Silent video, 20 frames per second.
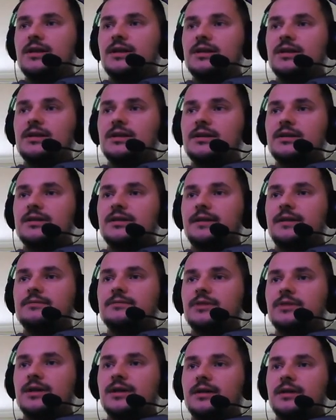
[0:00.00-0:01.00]
e, ta
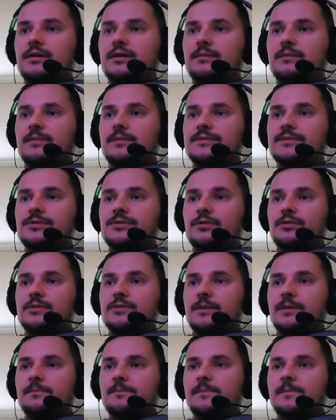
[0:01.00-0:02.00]
rynka bardzo dobra.